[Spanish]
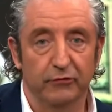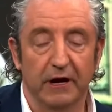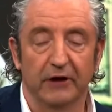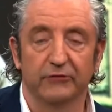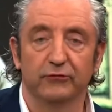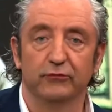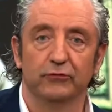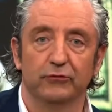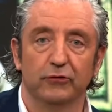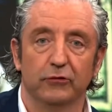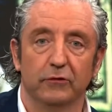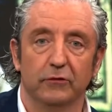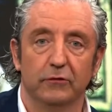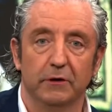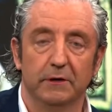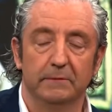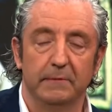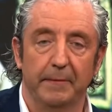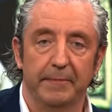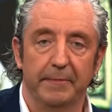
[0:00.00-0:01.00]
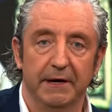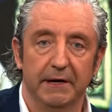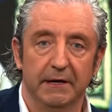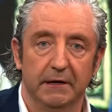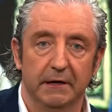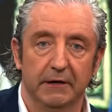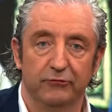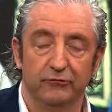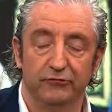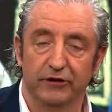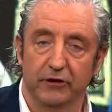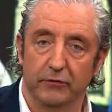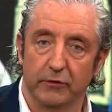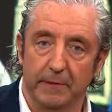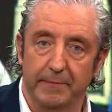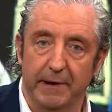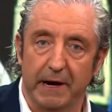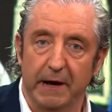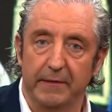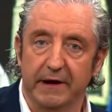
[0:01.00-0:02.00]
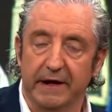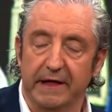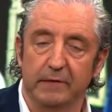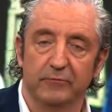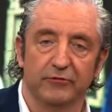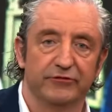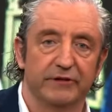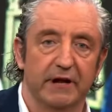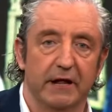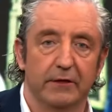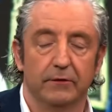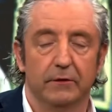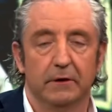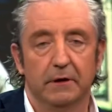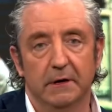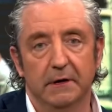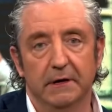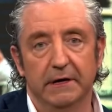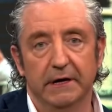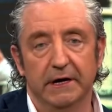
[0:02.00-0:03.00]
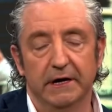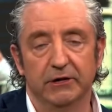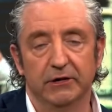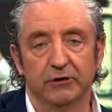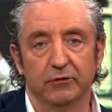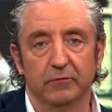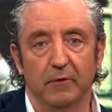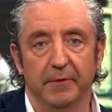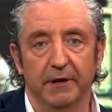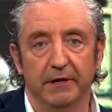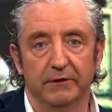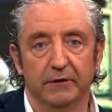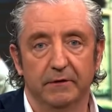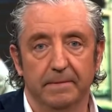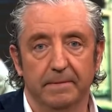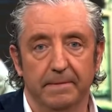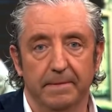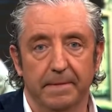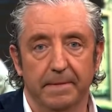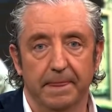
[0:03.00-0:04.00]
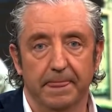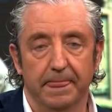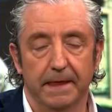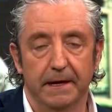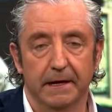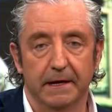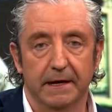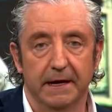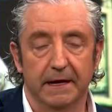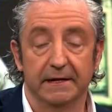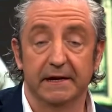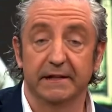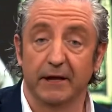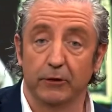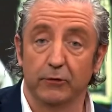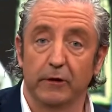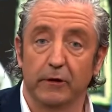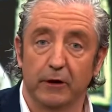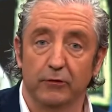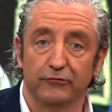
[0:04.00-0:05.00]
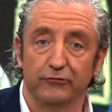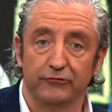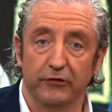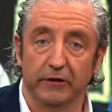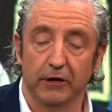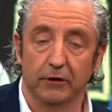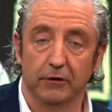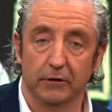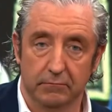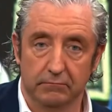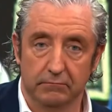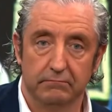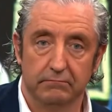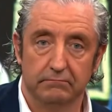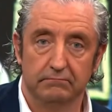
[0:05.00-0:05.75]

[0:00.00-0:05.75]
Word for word: con el asunto Mbappé, es un chico de palabra que ha demostrado en todo momento que el 31 de agosto dijo,